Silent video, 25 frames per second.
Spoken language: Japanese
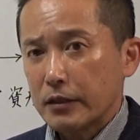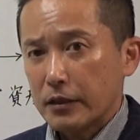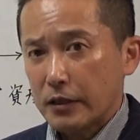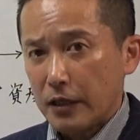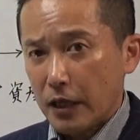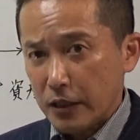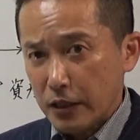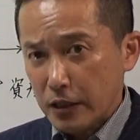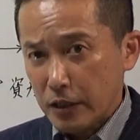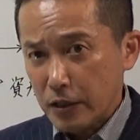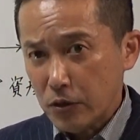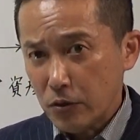
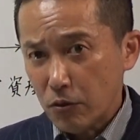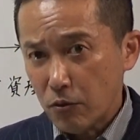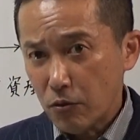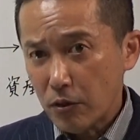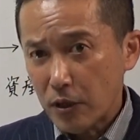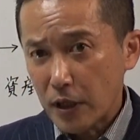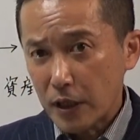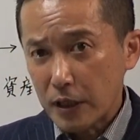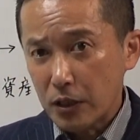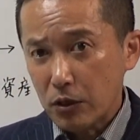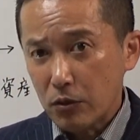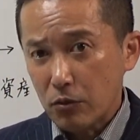他人のお
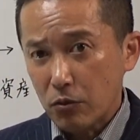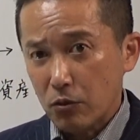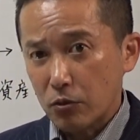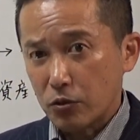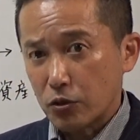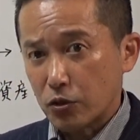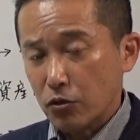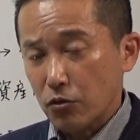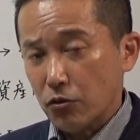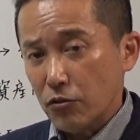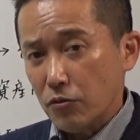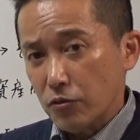金を
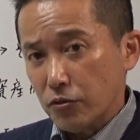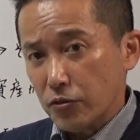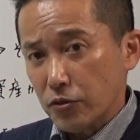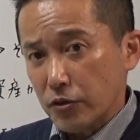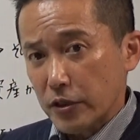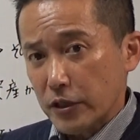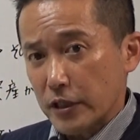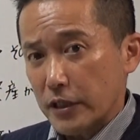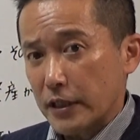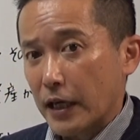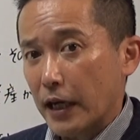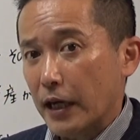上
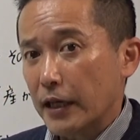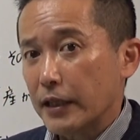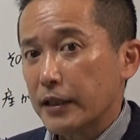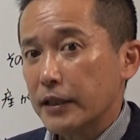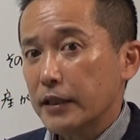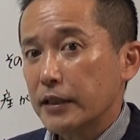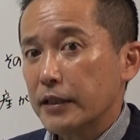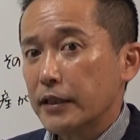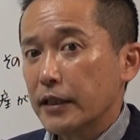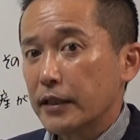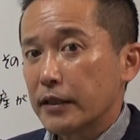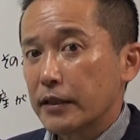手に借
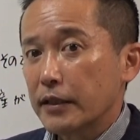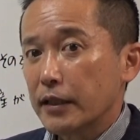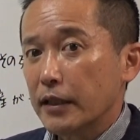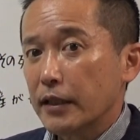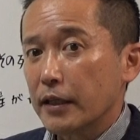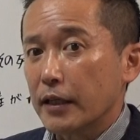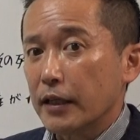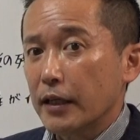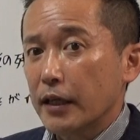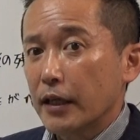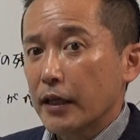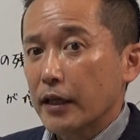り入れ
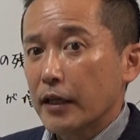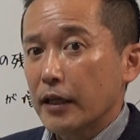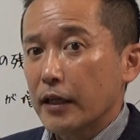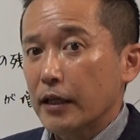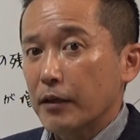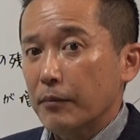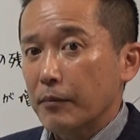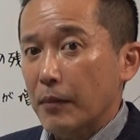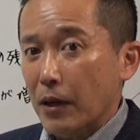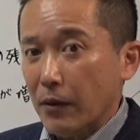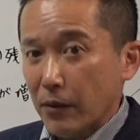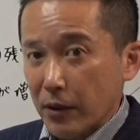て
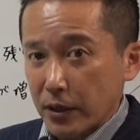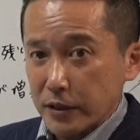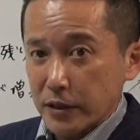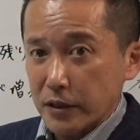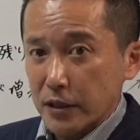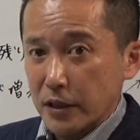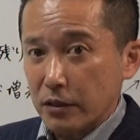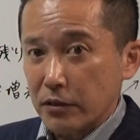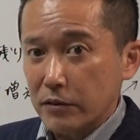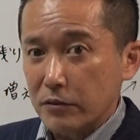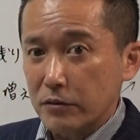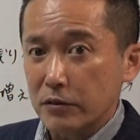回し
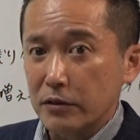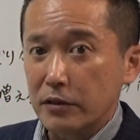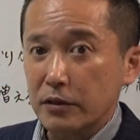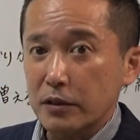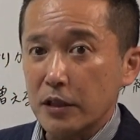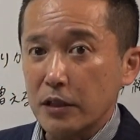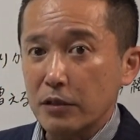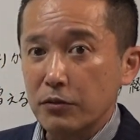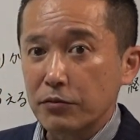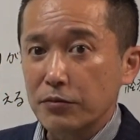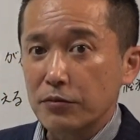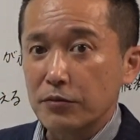ていくっ
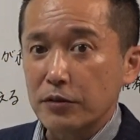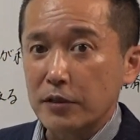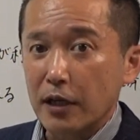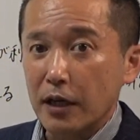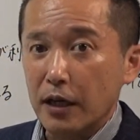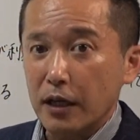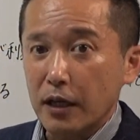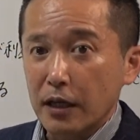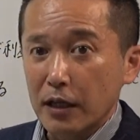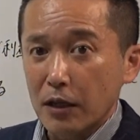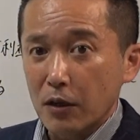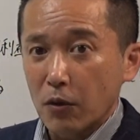ていうふう
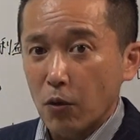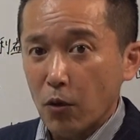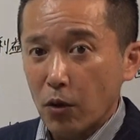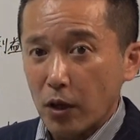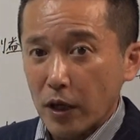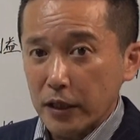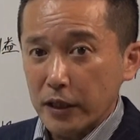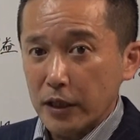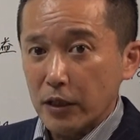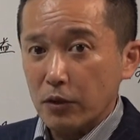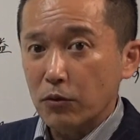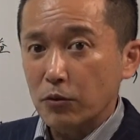なお
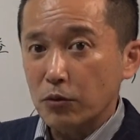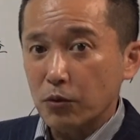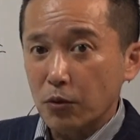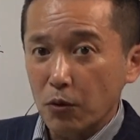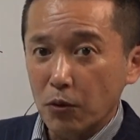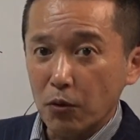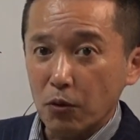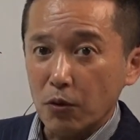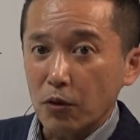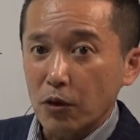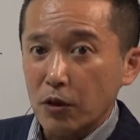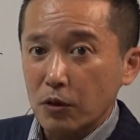金を
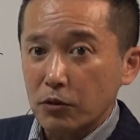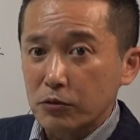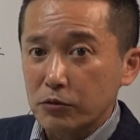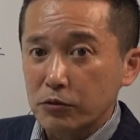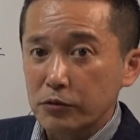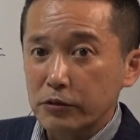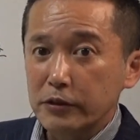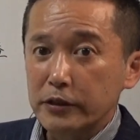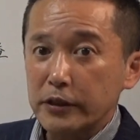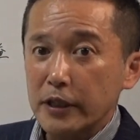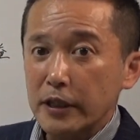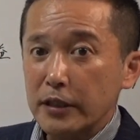こう
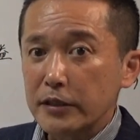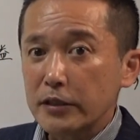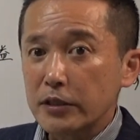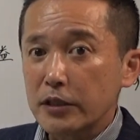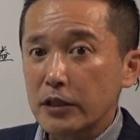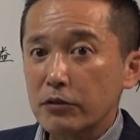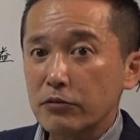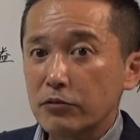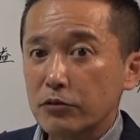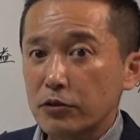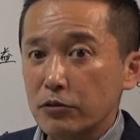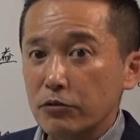運転し
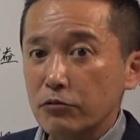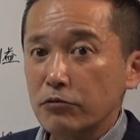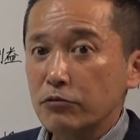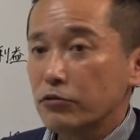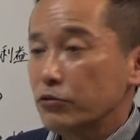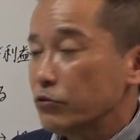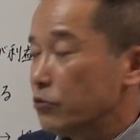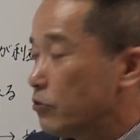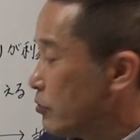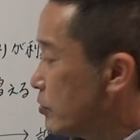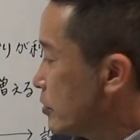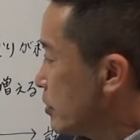ていくという
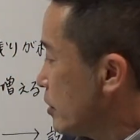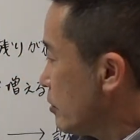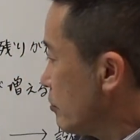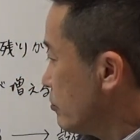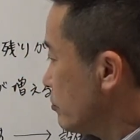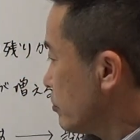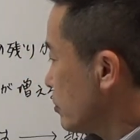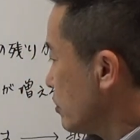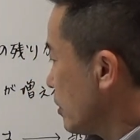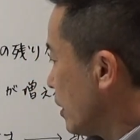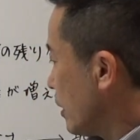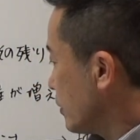運用してい
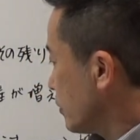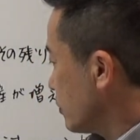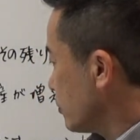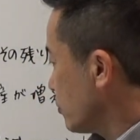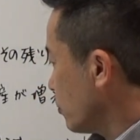くっていう発